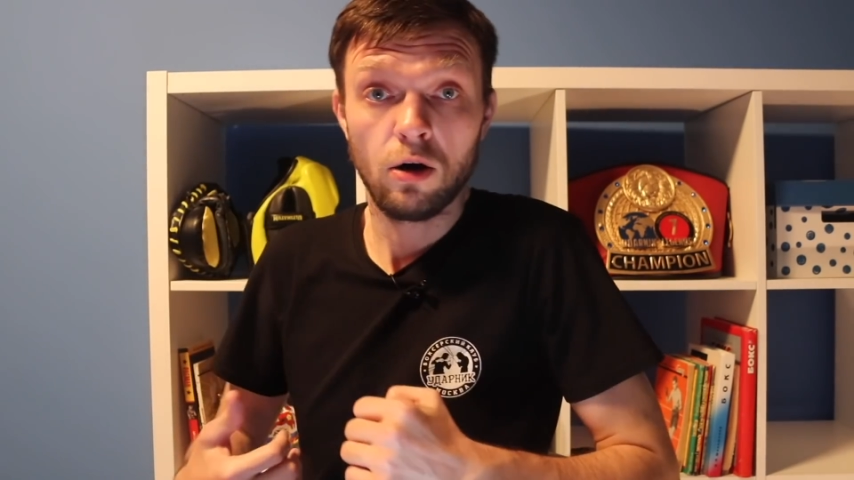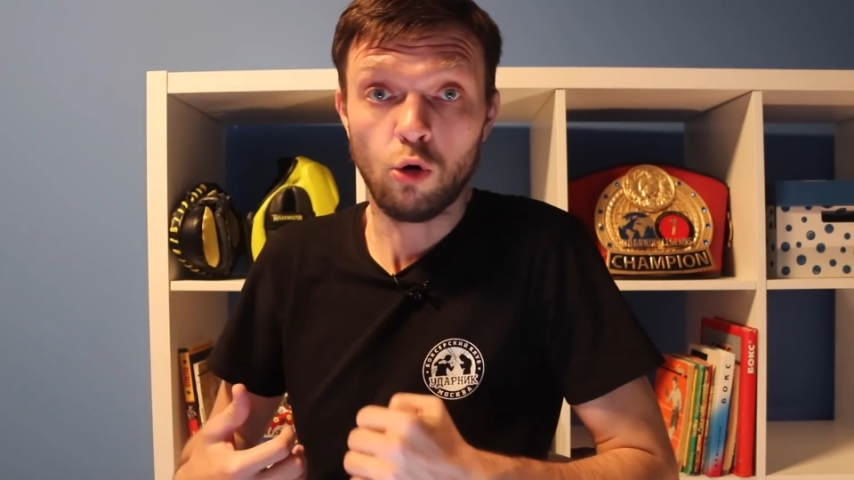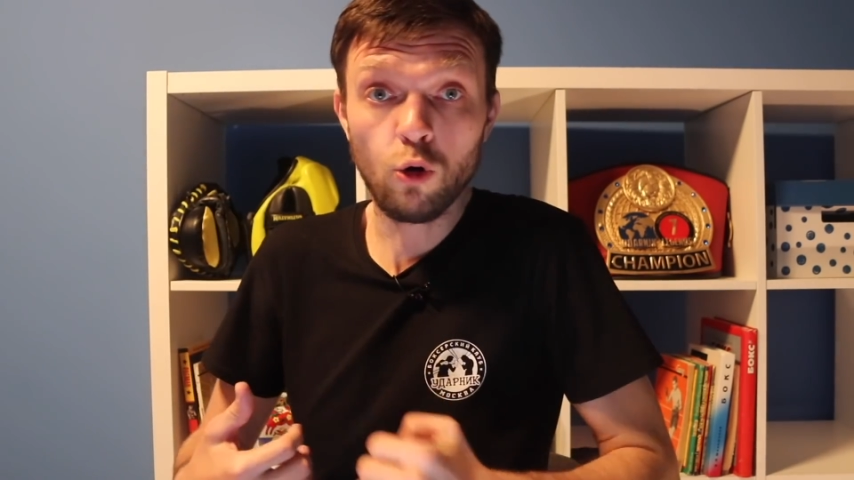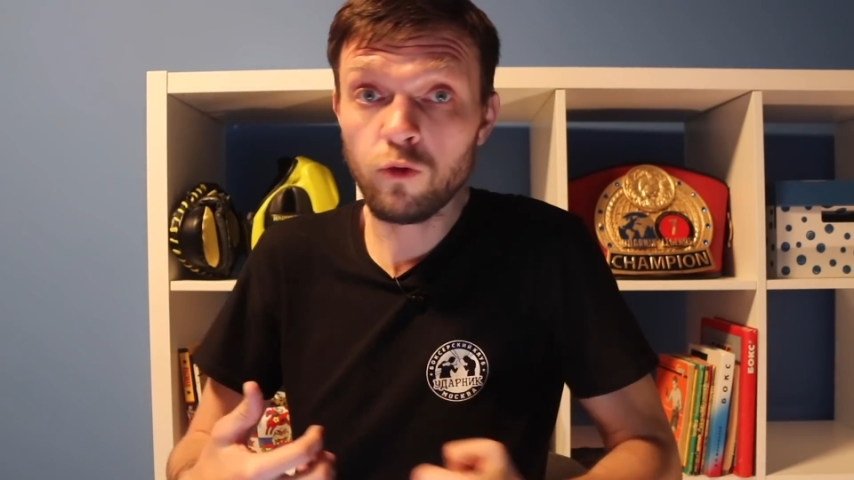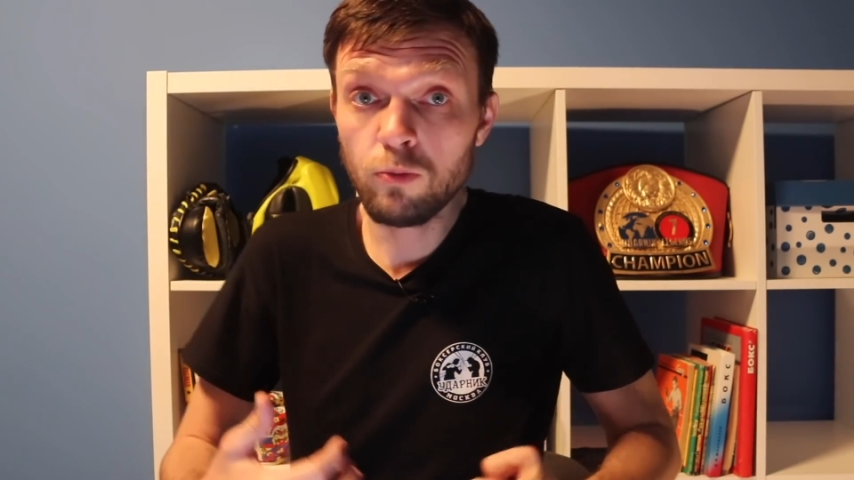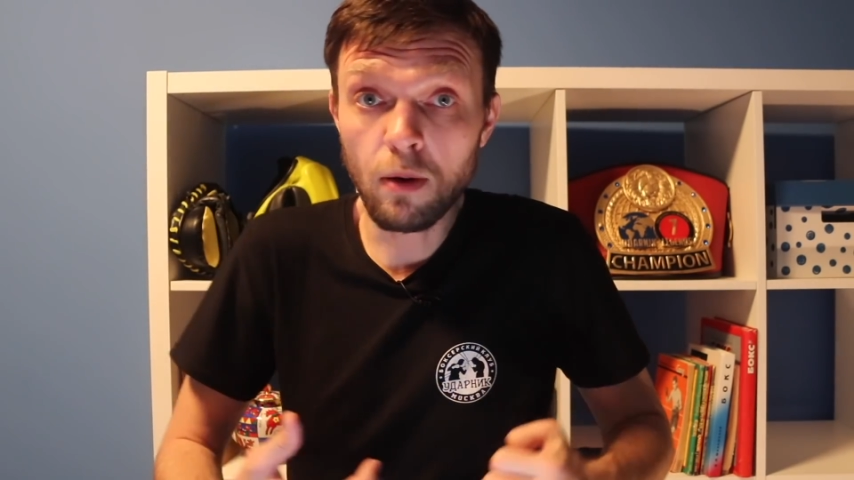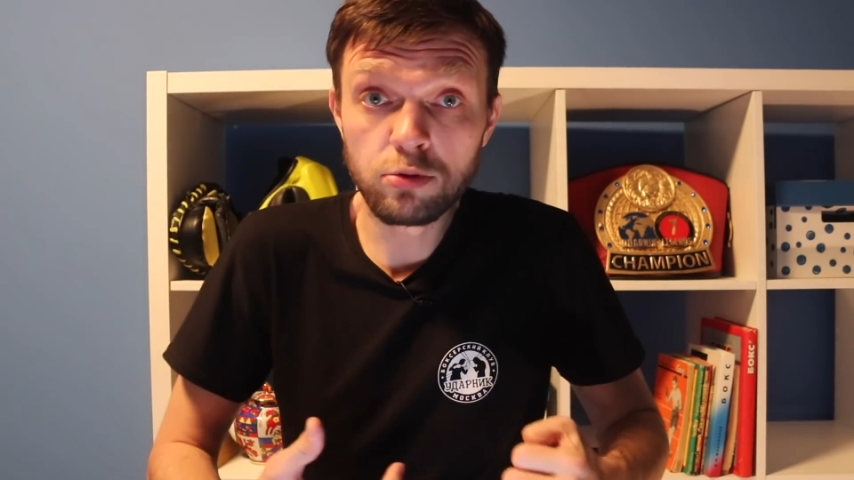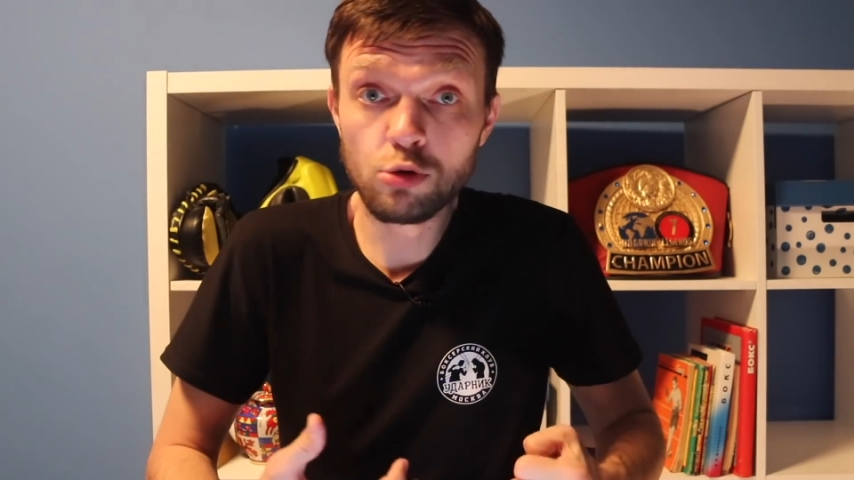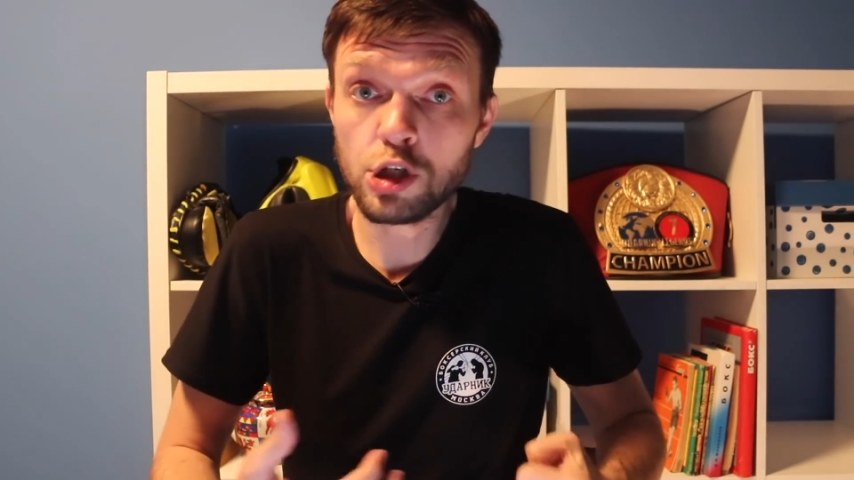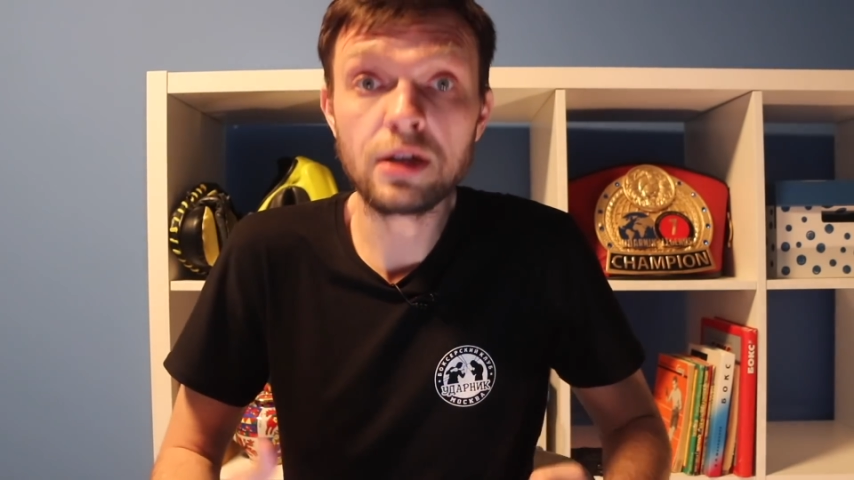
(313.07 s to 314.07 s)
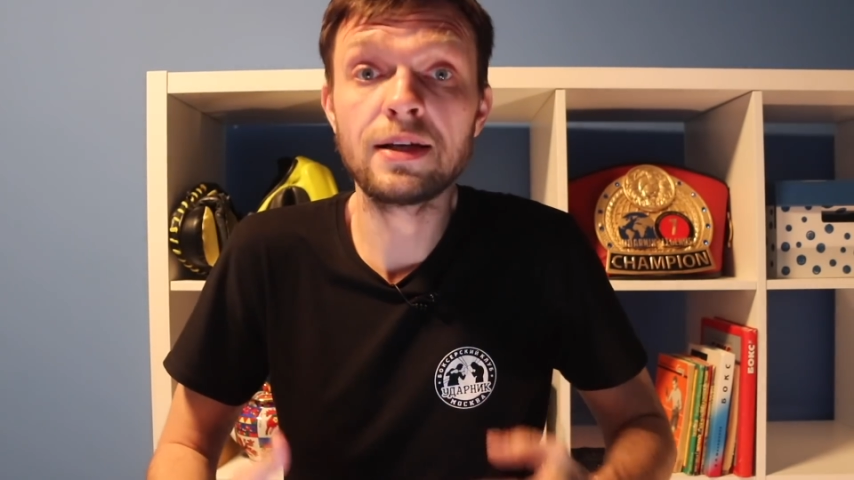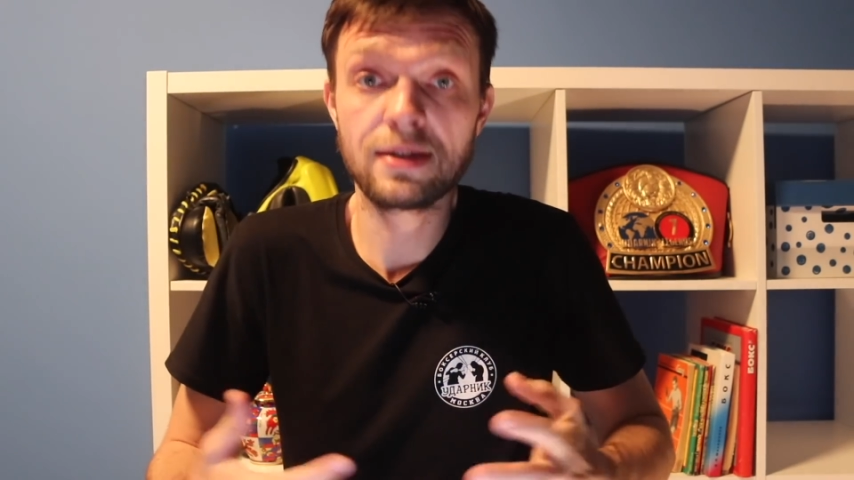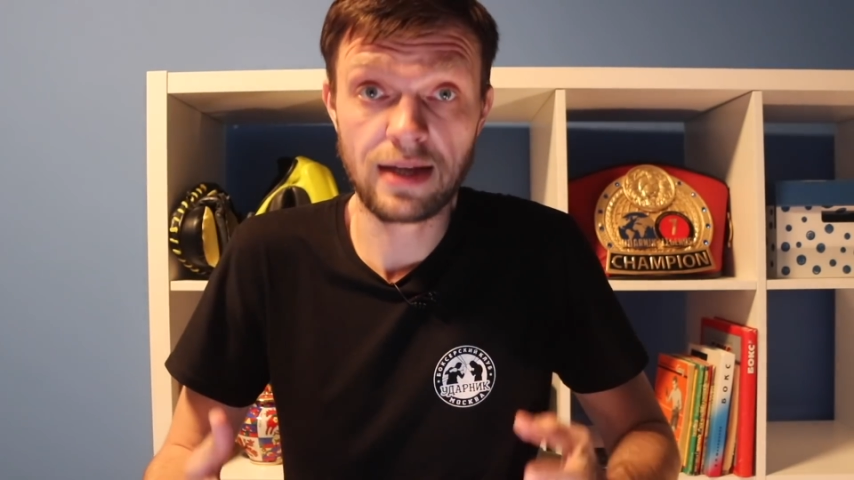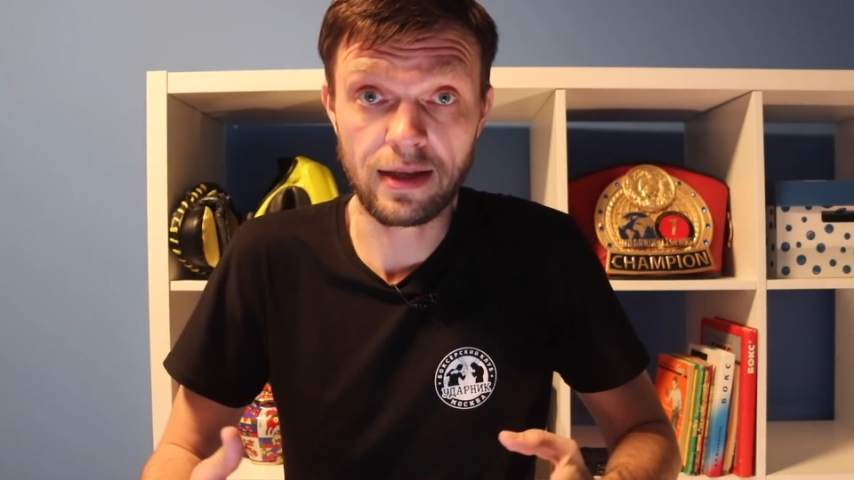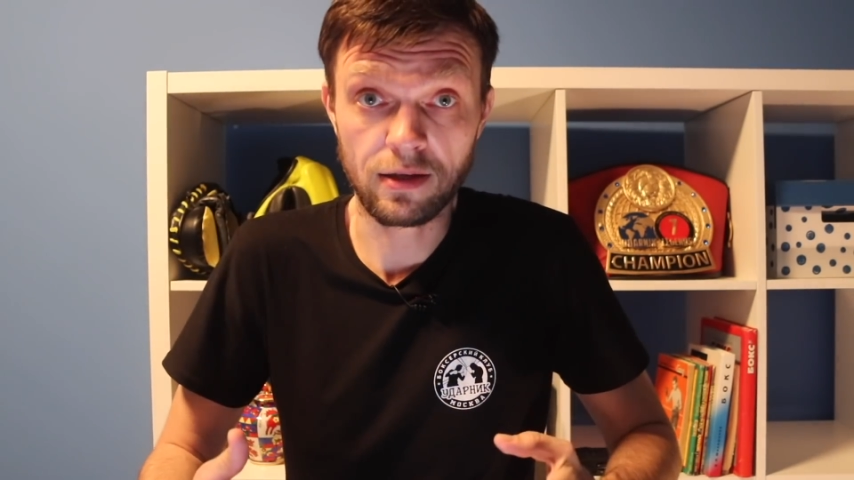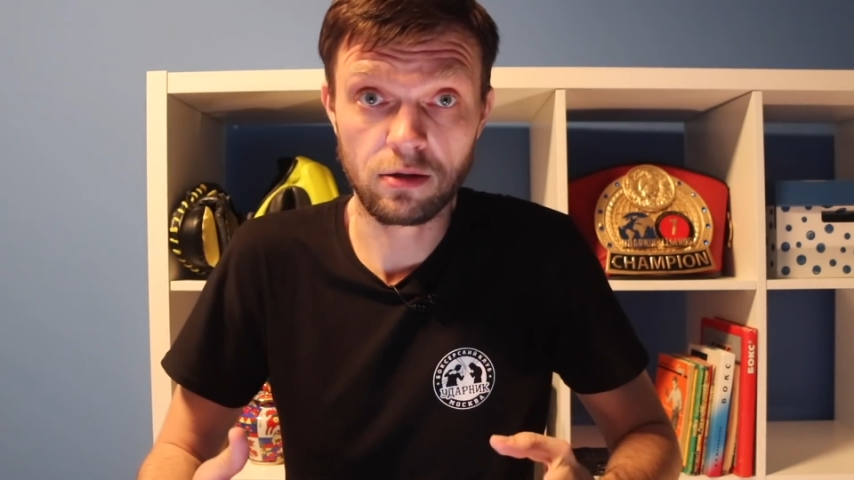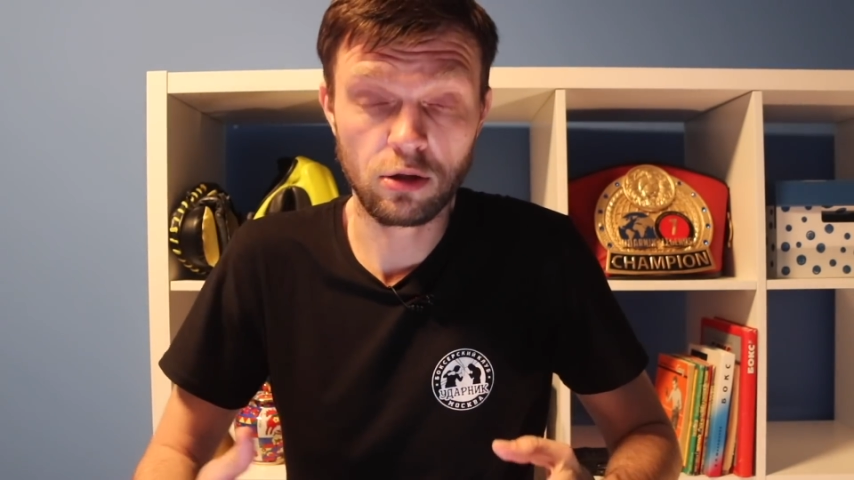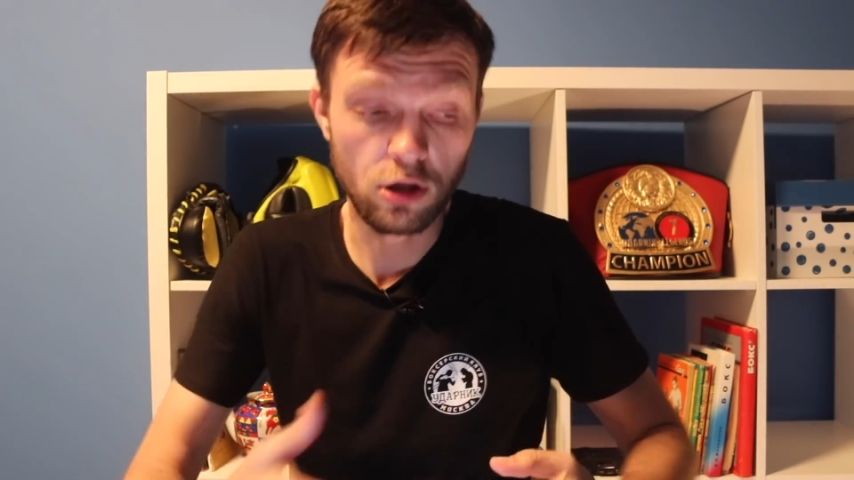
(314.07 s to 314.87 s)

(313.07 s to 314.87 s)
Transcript: он в любом случае не достанет.